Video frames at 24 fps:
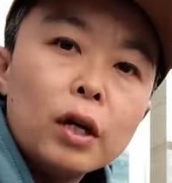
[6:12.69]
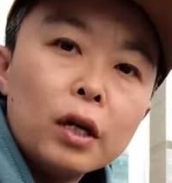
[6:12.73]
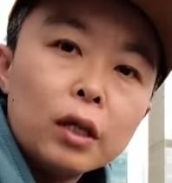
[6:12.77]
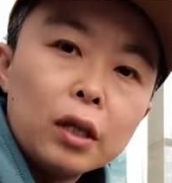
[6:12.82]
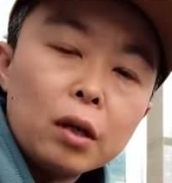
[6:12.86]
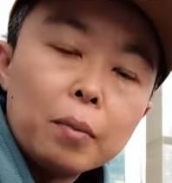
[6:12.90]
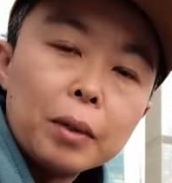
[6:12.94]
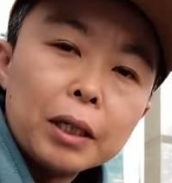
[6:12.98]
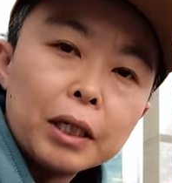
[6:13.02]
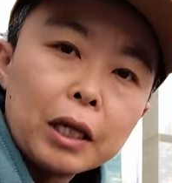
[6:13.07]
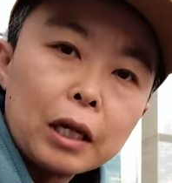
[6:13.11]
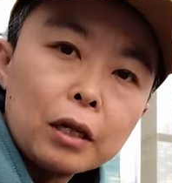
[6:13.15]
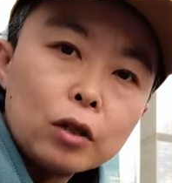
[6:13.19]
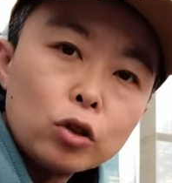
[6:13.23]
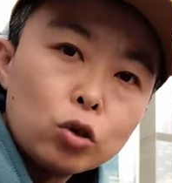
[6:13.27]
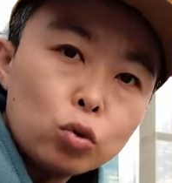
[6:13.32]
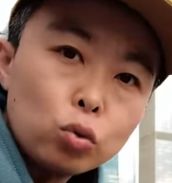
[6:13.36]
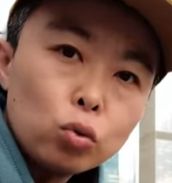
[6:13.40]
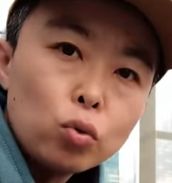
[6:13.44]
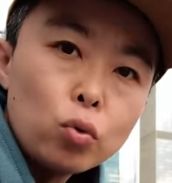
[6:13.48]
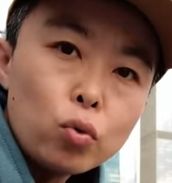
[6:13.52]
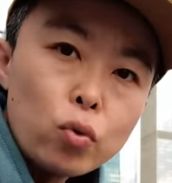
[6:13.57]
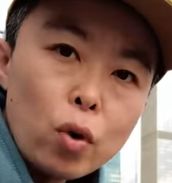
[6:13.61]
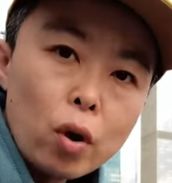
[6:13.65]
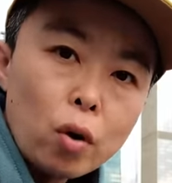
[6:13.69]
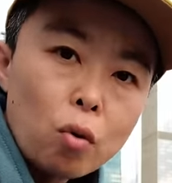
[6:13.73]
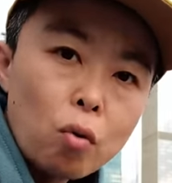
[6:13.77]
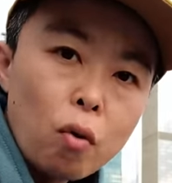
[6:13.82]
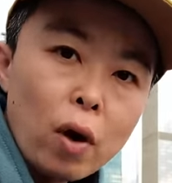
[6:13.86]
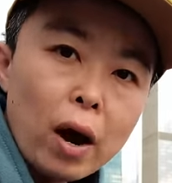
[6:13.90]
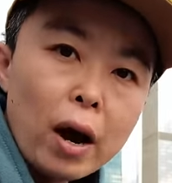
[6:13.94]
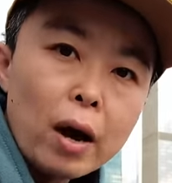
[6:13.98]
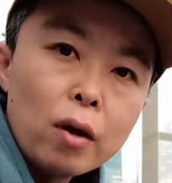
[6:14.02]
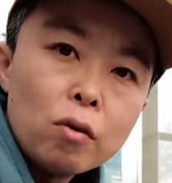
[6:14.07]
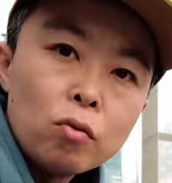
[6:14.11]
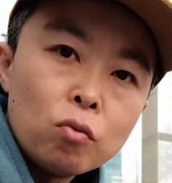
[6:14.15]
那么它的速度越
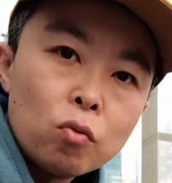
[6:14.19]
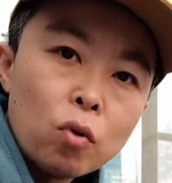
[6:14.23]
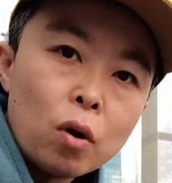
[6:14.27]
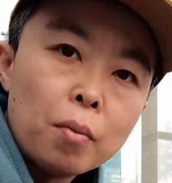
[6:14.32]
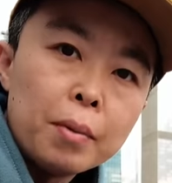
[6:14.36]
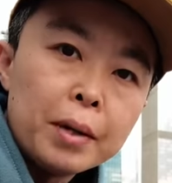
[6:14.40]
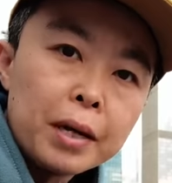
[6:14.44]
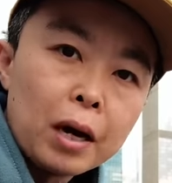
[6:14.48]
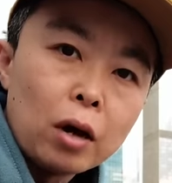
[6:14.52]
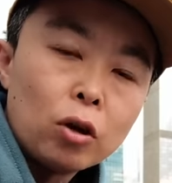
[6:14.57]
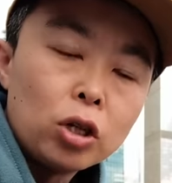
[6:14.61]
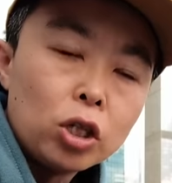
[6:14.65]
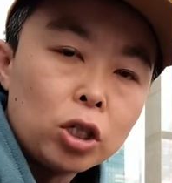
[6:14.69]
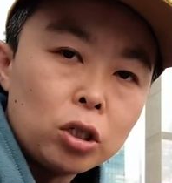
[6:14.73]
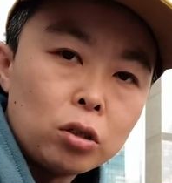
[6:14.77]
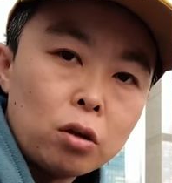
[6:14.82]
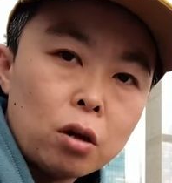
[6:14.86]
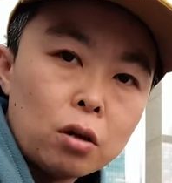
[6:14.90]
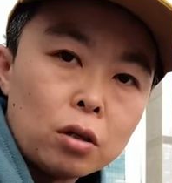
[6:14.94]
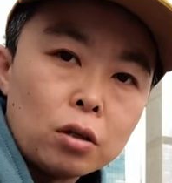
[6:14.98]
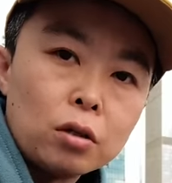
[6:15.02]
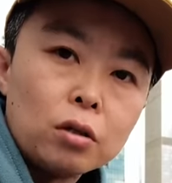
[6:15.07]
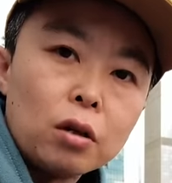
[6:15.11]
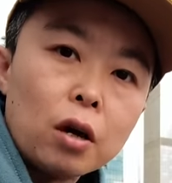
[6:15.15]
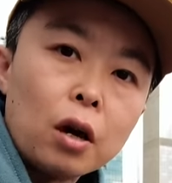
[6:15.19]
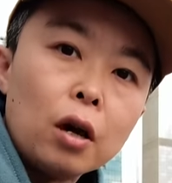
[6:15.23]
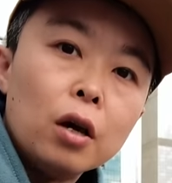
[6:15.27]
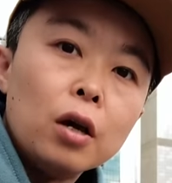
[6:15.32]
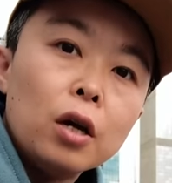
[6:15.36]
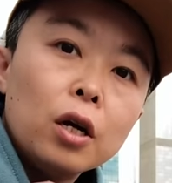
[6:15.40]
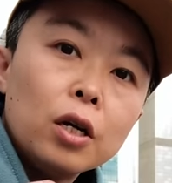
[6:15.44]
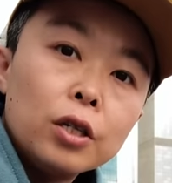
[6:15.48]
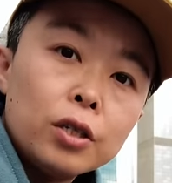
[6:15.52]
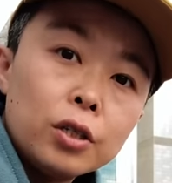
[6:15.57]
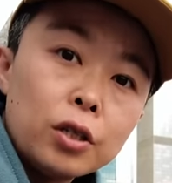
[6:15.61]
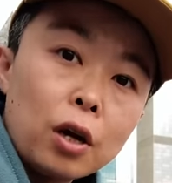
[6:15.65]
快，我们要设置的
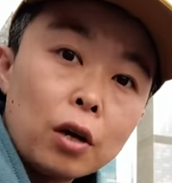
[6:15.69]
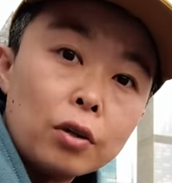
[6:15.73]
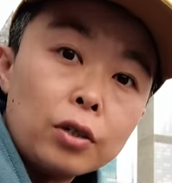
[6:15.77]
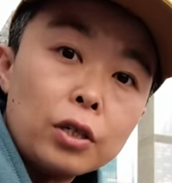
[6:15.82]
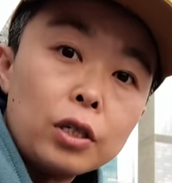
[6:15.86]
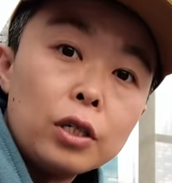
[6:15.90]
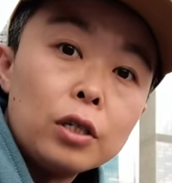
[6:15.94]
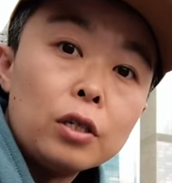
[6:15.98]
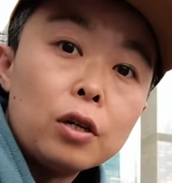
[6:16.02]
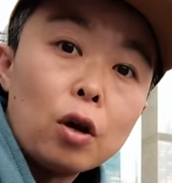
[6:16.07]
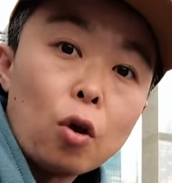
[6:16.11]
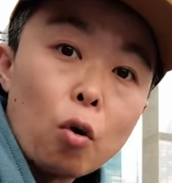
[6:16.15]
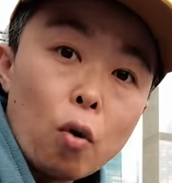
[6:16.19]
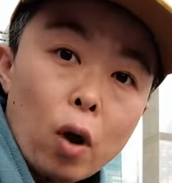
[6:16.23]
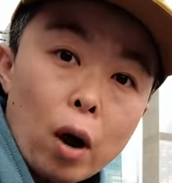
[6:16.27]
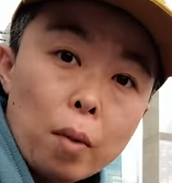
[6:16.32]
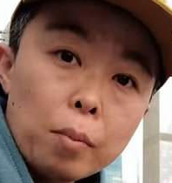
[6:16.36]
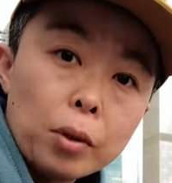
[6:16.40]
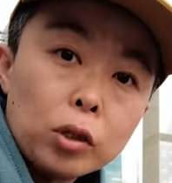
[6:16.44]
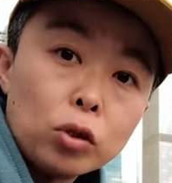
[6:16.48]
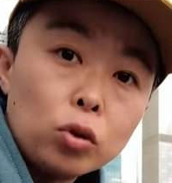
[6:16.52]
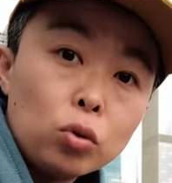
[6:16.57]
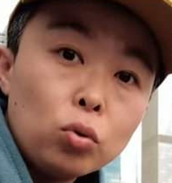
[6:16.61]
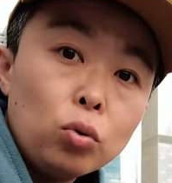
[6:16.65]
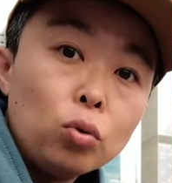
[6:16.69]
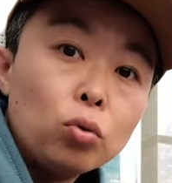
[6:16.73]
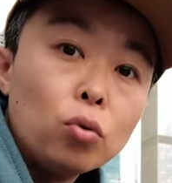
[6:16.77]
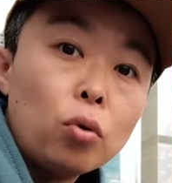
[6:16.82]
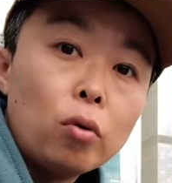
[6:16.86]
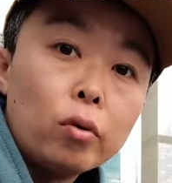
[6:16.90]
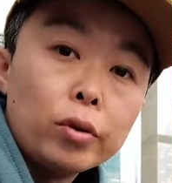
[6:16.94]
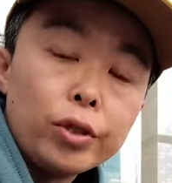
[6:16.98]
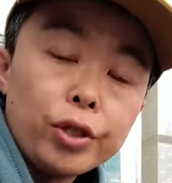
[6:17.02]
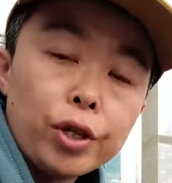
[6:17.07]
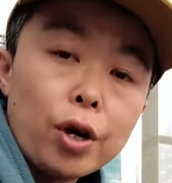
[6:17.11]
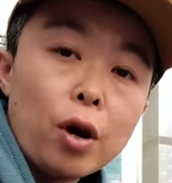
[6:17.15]
相机的快门速
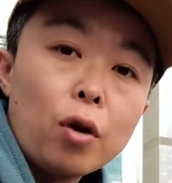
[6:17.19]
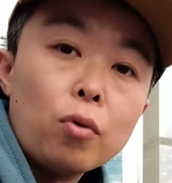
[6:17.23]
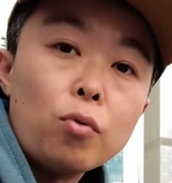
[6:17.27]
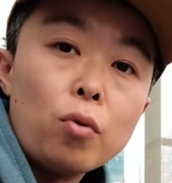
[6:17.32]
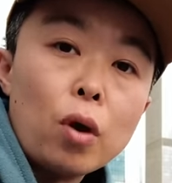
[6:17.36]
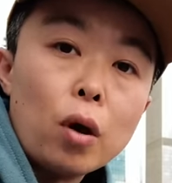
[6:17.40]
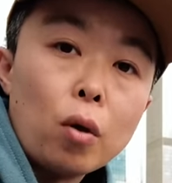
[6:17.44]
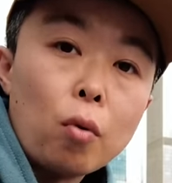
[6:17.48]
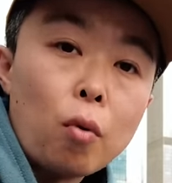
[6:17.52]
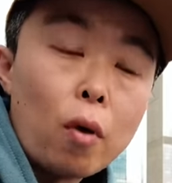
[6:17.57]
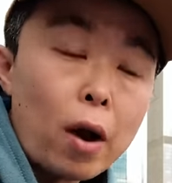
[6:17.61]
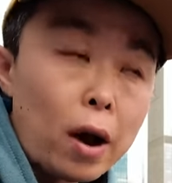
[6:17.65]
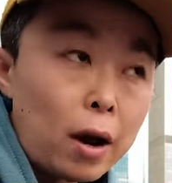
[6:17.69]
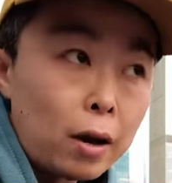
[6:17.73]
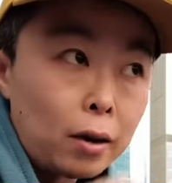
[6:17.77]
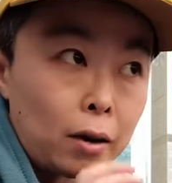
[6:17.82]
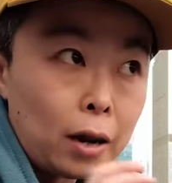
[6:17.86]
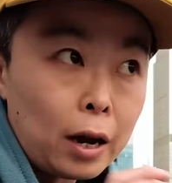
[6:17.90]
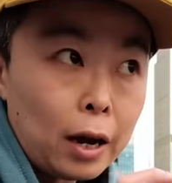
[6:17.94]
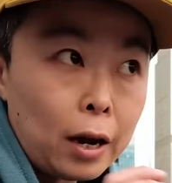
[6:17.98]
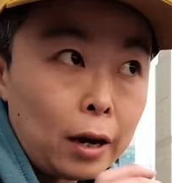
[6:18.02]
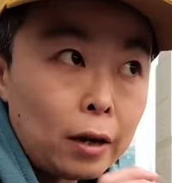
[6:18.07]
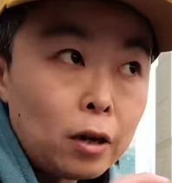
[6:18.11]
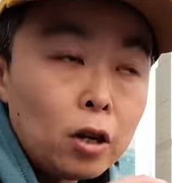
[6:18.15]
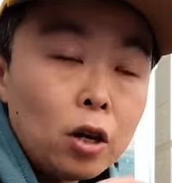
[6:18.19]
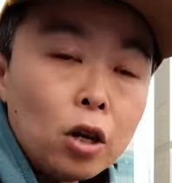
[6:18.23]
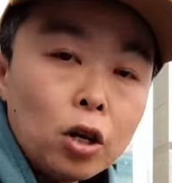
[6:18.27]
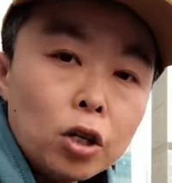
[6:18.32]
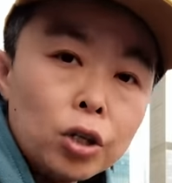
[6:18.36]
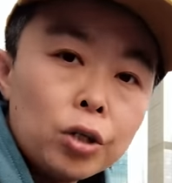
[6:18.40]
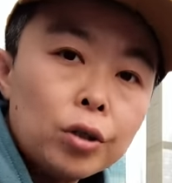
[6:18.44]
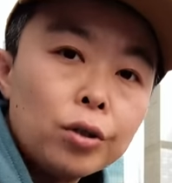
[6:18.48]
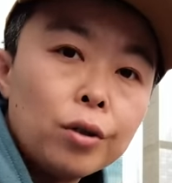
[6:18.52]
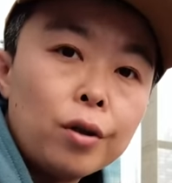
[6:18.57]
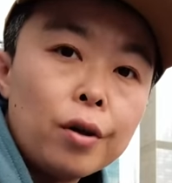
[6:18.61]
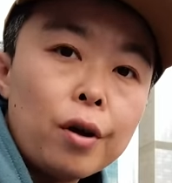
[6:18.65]
度就要越快，来
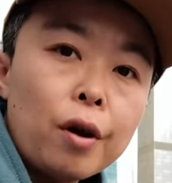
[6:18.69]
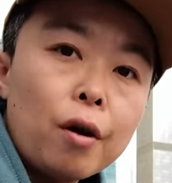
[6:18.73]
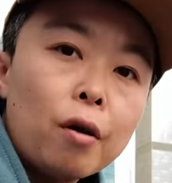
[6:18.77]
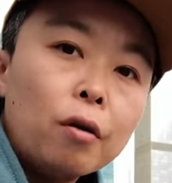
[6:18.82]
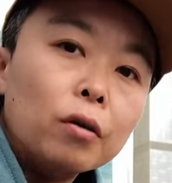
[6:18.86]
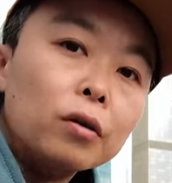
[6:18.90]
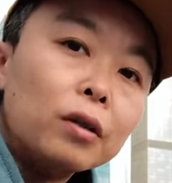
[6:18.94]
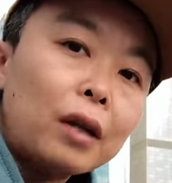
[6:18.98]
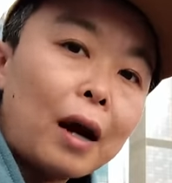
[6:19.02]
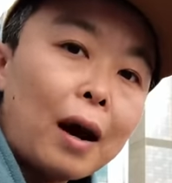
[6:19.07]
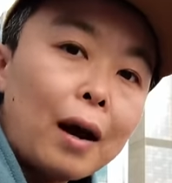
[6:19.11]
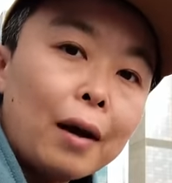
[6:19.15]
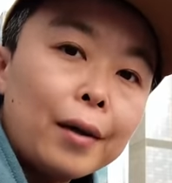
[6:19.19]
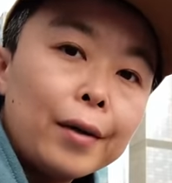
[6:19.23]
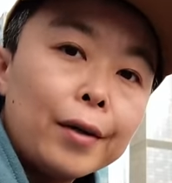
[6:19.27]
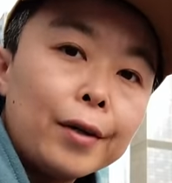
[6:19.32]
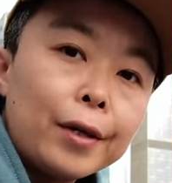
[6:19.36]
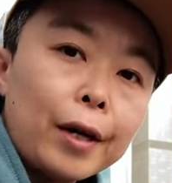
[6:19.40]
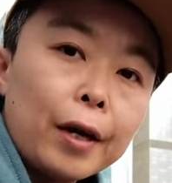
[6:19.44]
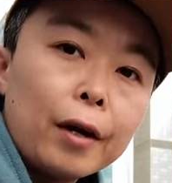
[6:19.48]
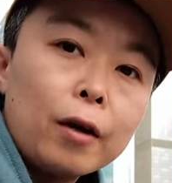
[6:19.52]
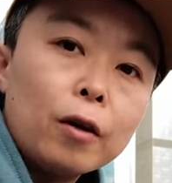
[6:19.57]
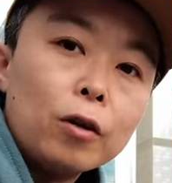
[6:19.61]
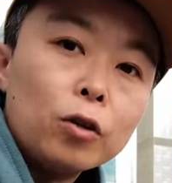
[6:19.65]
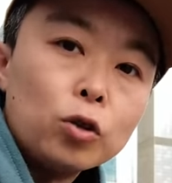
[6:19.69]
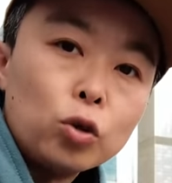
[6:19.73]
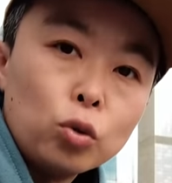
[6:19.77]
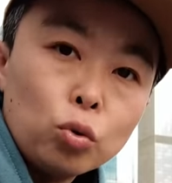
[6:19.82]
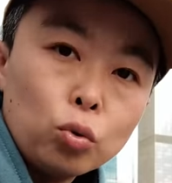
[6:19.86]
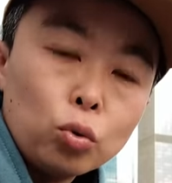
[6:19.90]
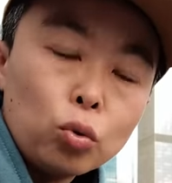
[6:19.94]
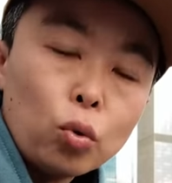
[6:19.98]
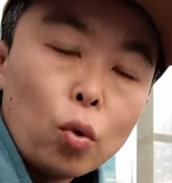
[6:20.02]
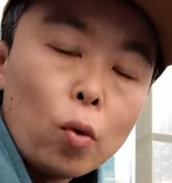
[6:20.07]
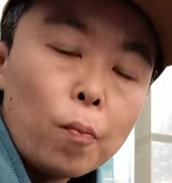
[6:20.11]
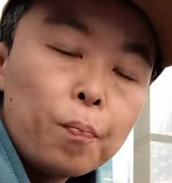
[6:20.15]
适应它的这个
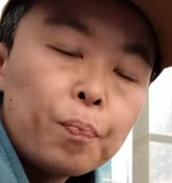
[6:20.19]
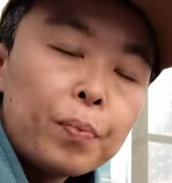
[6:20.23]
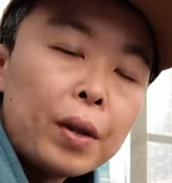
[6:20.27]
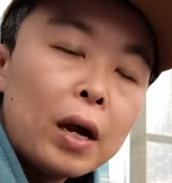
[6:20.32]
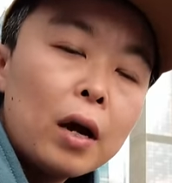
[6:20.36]
速度。